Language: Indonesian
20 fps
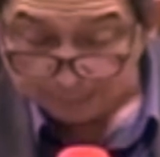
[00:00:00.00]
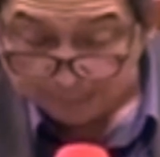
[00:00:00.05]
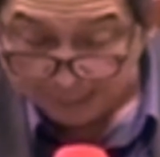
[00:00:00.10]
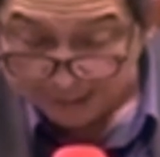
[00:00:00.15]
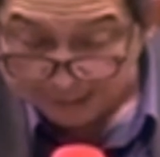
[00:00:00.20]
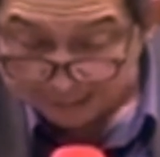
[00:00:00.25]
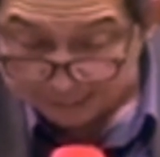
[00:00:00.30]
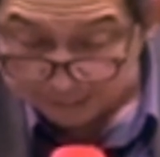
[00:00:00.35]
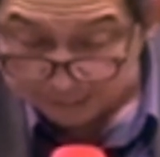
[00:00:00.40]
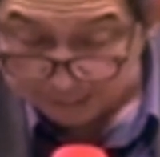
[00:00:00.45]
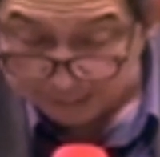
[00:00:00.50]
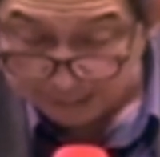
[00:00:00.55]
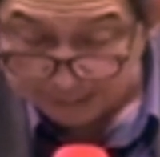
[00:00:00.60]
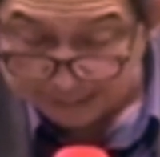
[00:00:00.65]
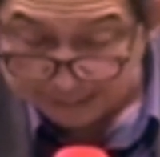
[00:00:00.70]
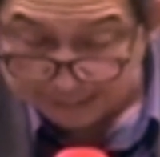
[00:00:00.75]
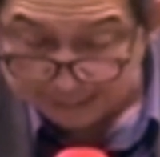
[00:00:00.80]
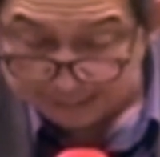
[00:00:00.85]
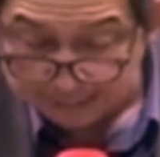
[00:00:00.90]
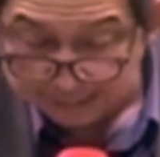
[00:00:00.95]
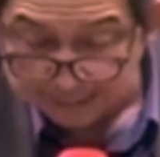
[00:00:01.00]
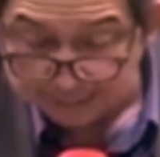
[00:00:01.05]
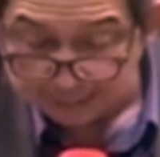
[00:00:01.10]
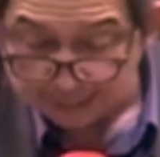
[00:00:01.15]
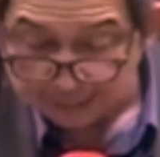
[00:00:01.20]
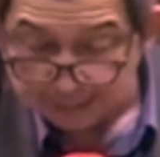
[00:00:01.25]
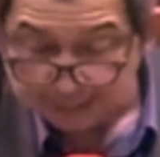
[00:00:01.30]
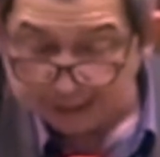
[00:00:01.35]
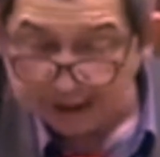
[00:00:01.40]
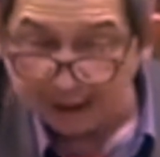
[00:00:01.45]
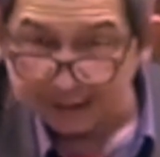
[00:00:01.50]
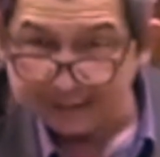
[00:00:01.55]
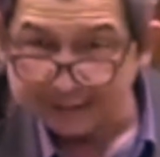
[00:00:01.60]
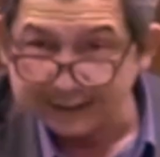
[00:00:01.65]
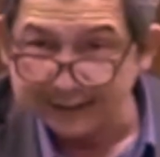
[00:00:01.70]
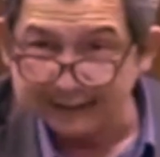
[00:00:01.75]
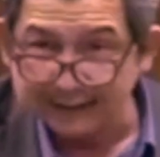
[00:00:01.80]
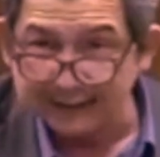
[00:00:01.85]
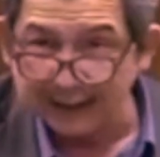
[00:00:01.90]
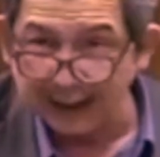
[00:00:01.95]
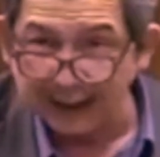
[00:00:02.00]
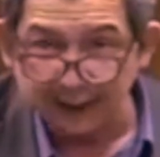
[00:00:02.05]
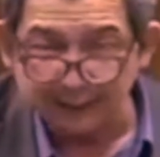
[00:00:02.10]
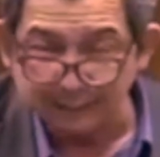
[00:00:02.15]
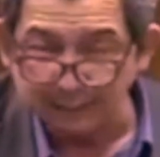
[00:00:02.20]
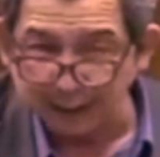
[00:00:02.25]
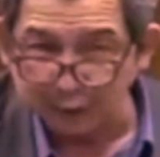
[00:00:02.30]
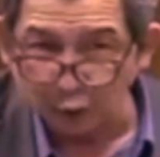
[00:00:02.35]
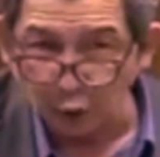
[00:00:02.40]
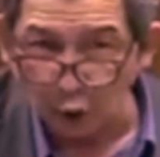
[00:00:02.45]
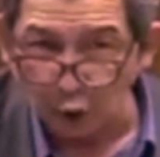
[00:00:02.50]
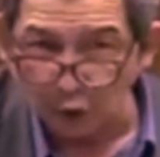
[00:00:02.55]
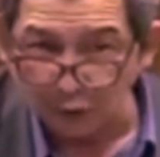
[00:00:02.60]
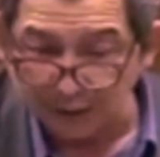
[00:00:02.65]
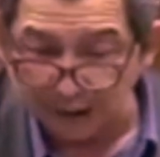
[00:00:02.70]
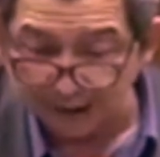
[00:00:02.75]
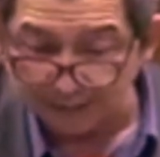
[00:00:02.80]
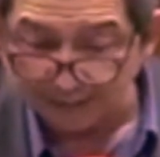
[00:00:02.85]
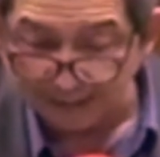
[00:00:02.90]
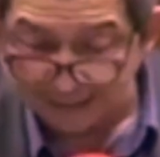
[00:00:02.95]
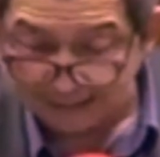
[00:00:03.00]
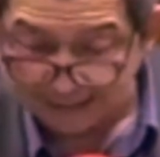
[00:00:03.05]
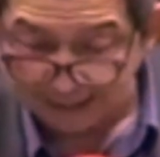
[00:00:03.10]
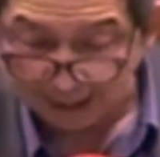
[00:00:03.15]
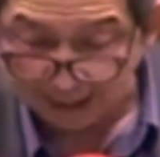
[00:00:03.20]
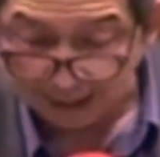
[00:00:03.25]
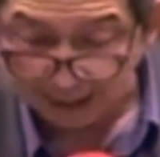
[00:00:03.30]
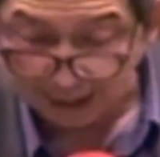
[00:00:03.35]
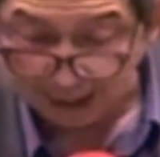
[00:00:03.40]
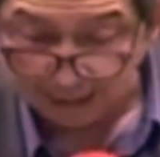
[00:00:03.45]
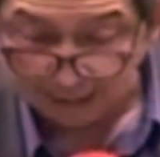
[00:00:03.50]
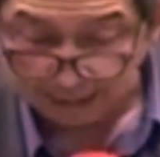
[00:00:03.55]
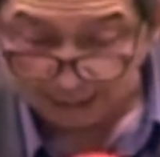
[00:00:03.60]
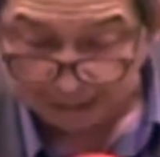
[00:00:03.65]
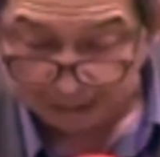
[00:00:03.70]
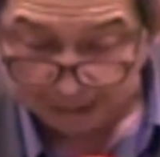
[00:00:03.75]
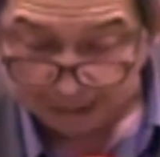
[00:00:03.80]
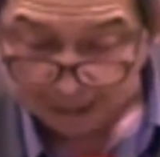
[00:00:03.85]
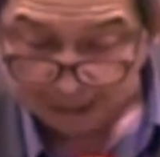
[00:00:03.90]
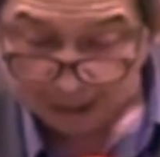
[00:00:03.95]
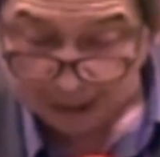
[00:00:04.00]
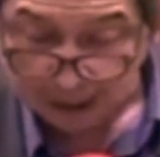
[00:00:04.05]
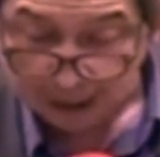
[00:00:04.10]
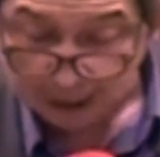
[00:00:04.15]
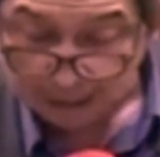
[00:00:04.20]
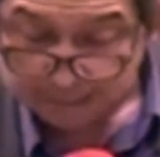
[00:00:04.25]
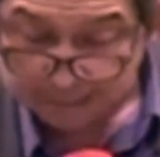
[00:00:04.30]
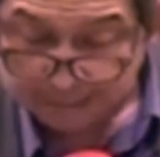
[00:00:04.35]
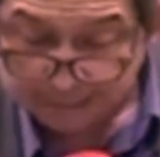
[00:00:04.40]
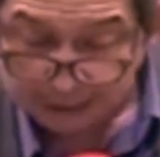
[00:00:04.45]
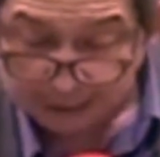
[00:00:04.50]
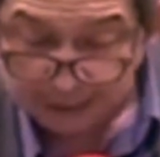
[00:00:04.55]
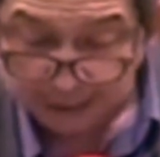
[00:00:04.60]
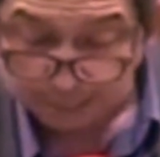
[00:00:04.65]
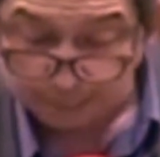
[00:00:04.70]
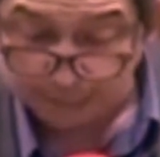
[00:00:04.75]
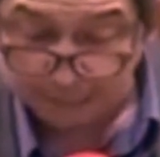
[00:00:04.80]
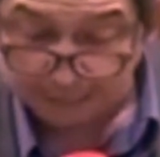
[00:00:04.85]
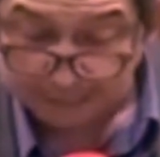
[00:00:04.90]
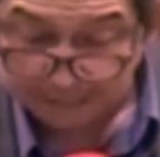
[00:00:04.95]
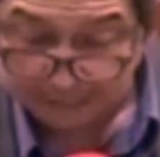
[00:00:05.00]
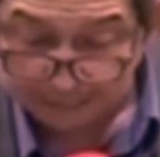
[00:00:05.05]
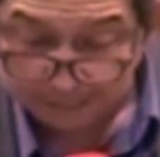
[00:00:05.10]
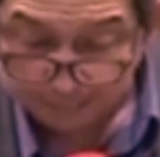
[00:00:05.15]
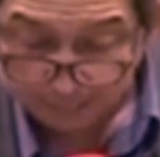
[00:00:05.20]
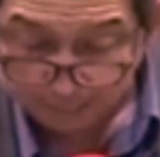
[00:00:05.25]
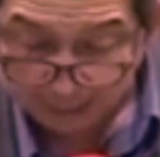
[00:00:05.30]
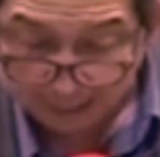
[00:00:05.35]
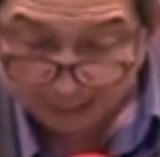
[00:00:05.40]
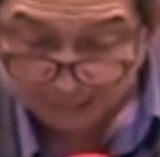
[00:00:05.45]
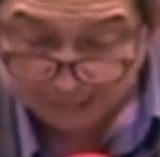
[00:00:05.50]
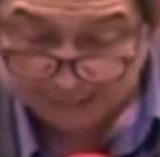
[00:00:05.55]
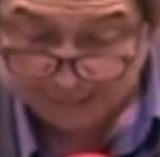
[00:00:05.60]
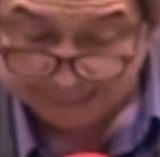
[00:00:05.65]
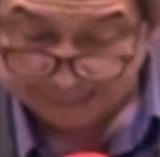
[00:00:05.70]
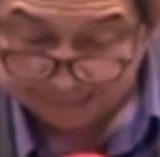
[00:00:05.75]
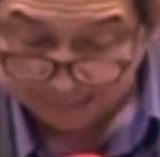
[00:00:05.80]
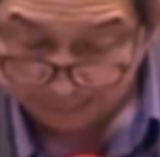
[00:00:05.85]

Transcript: Balik kembali. Yang tidak masuk otak saya adalah dan berkemah di